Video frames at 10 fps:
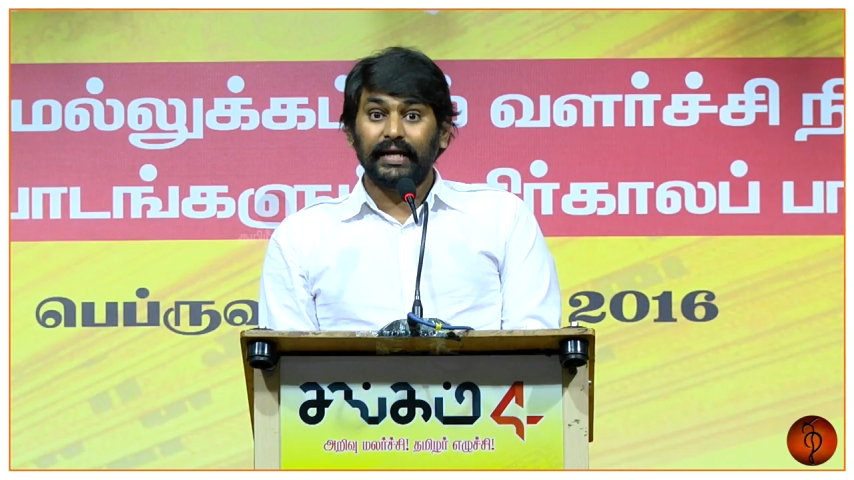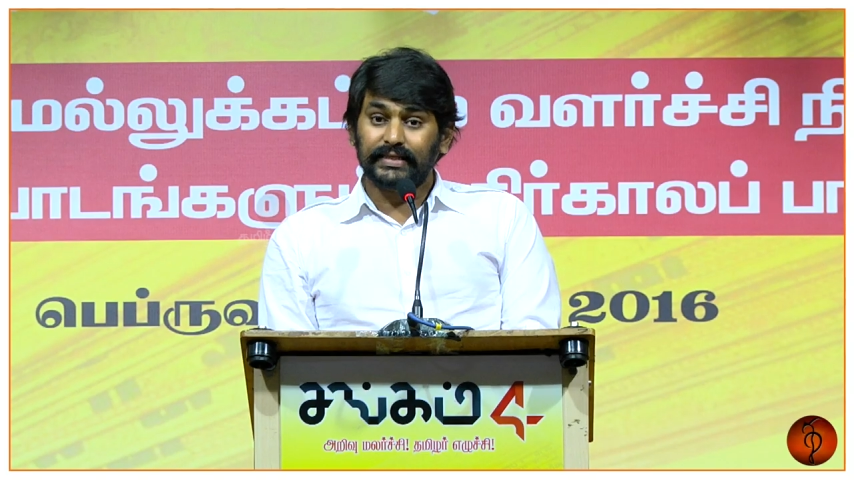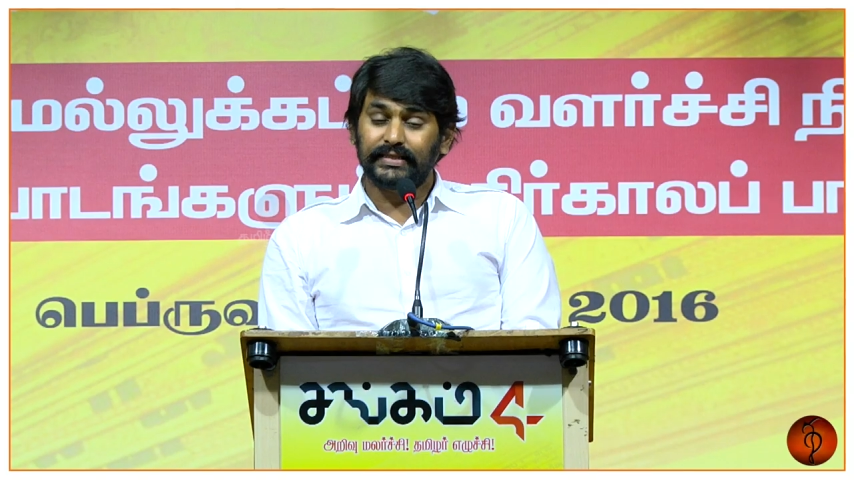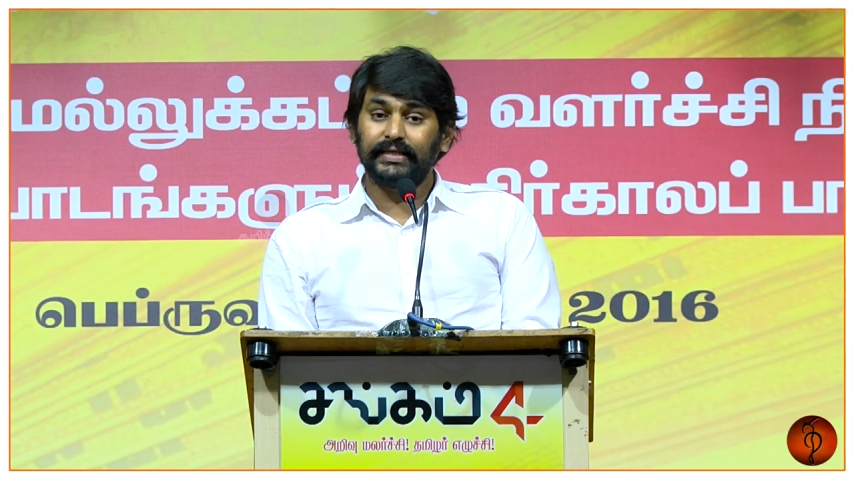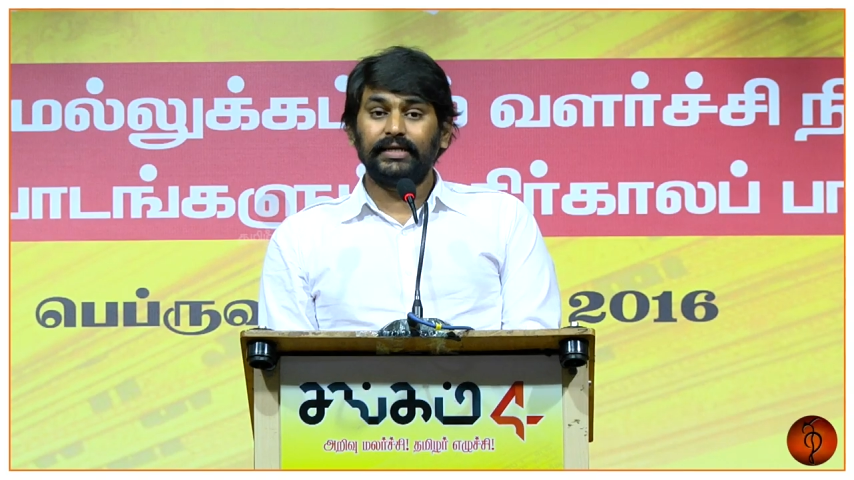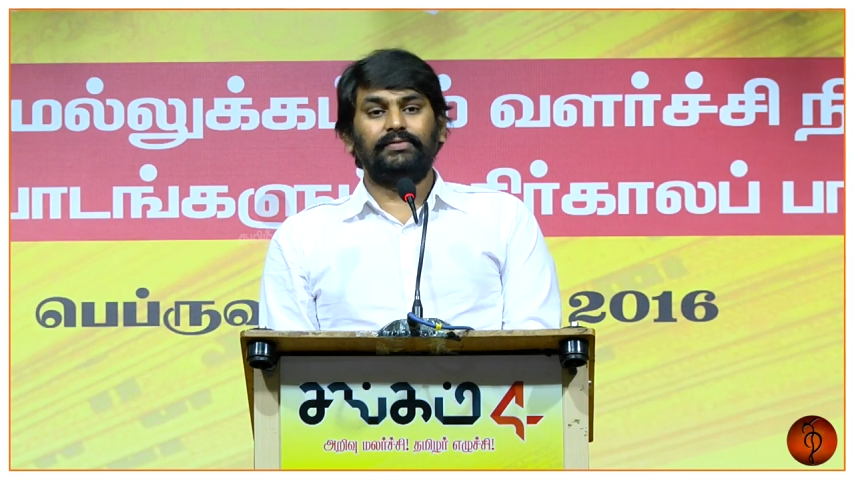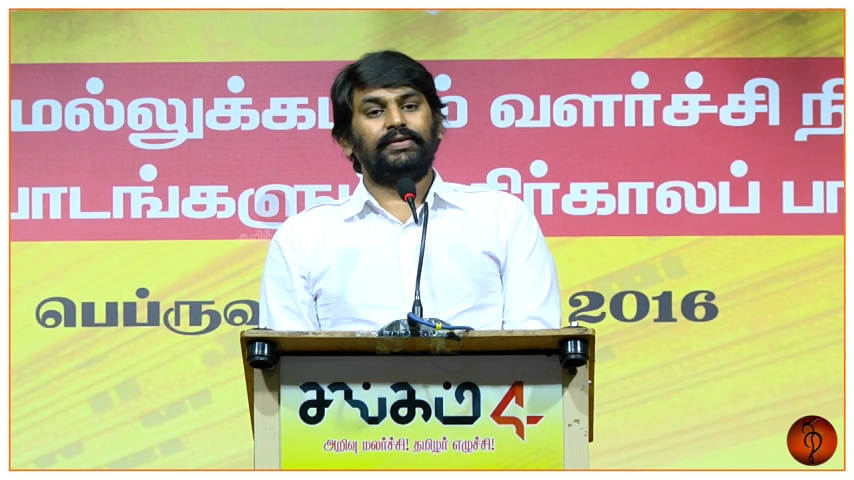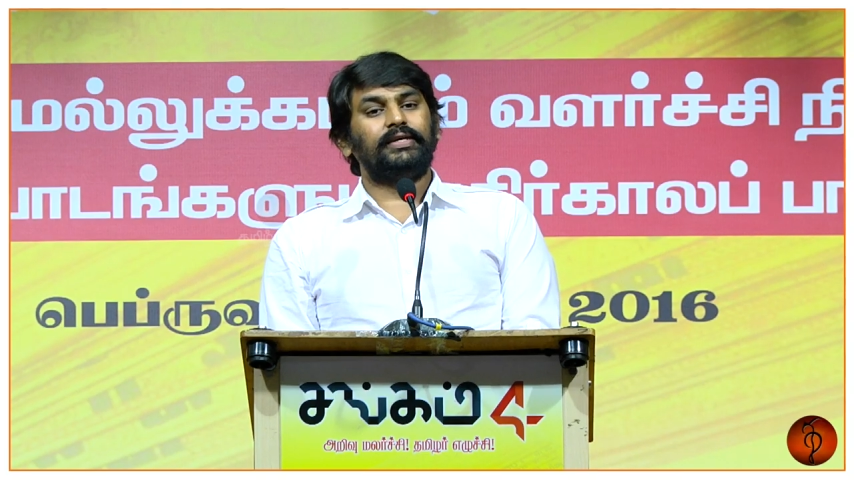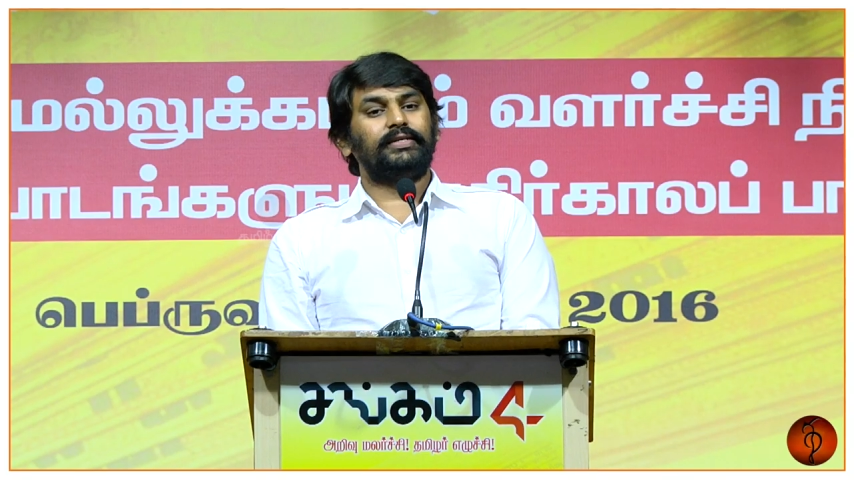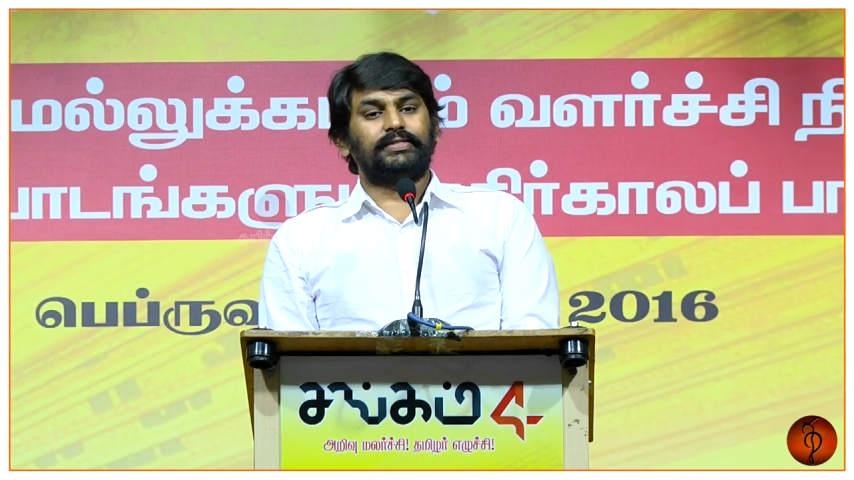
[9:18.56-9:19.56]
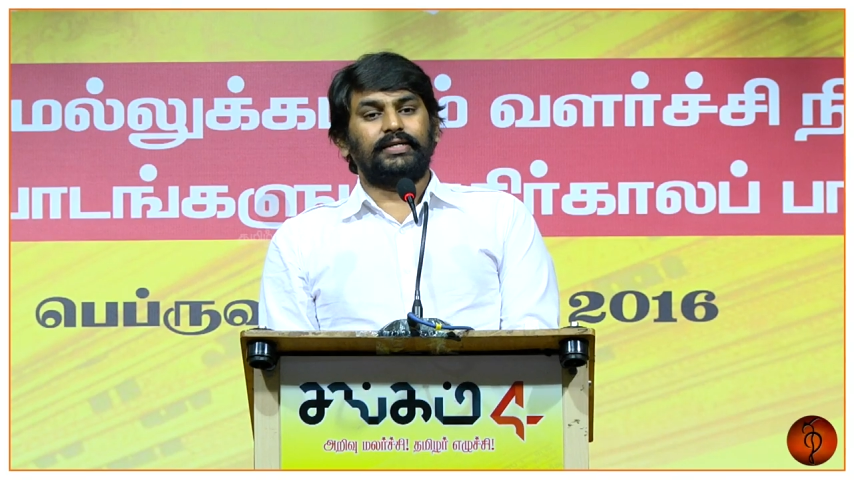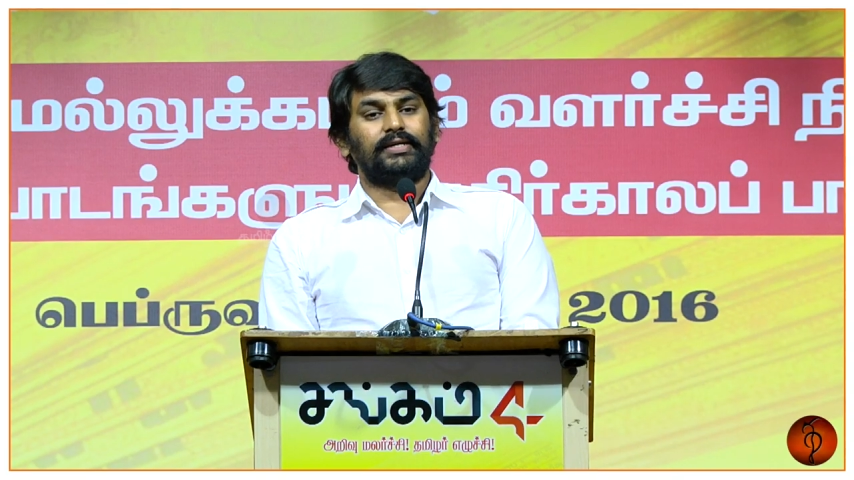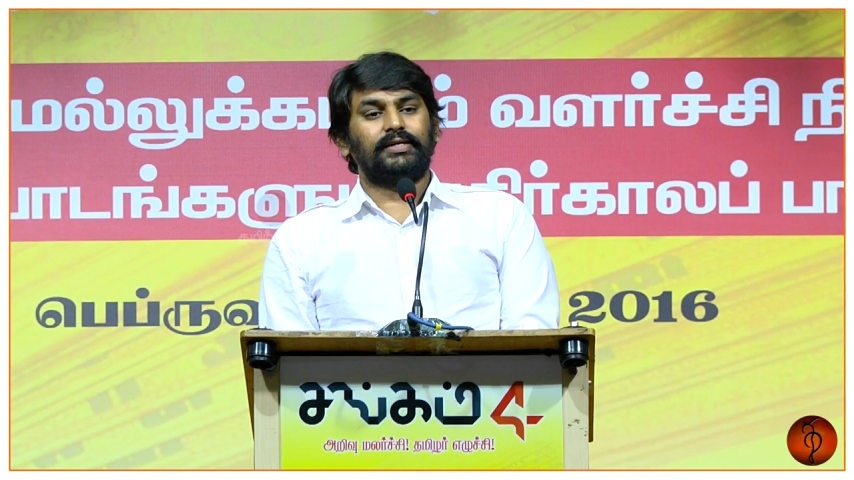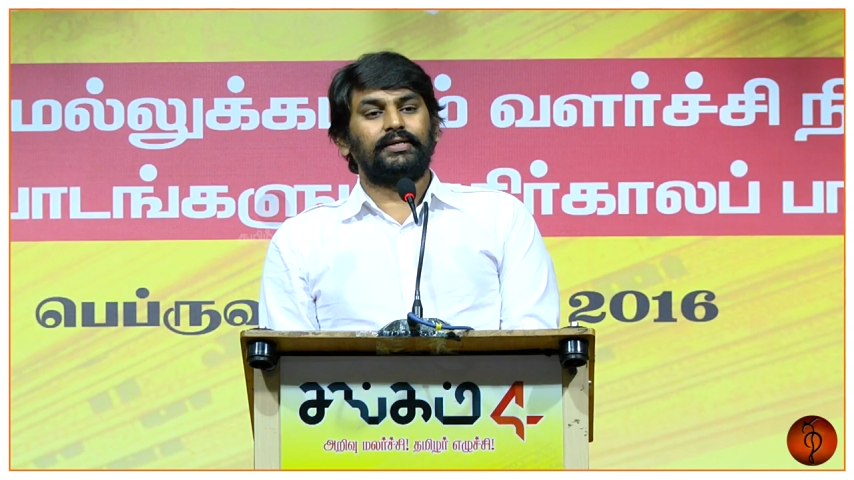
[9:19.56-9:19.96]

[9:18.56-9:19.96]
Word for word: அரசுகள் வெளியிட்ட